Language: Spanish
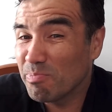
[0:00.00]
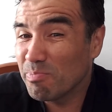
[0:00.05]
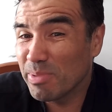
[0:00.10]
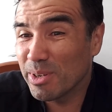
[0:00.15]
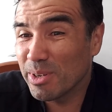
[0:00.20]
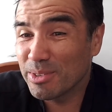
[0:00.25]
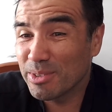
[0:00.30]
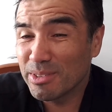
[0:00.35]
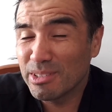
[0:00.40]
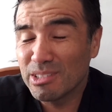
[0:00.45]

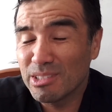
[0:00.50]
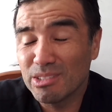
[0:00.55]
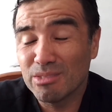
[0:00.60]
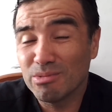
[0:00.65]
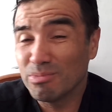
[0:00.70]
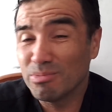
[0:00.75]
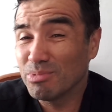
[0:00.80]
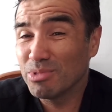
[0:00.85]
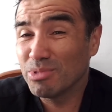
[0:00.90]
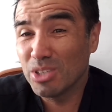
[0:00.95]

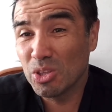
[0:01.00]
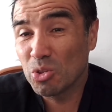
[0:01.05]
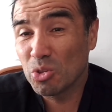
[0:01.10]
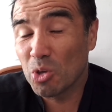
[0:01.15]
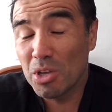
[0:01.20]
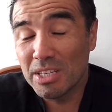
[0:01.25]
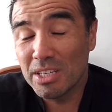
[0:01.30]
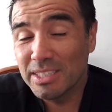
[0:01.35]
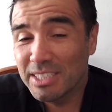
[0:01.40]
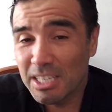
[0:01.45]
pero si
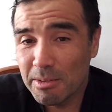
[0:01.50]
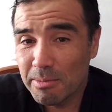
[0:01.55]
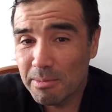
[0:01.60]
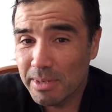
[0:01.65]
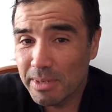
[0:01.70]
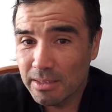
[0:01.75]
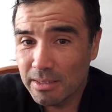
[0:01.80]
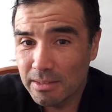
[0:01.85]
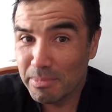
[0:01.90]
estoy encima,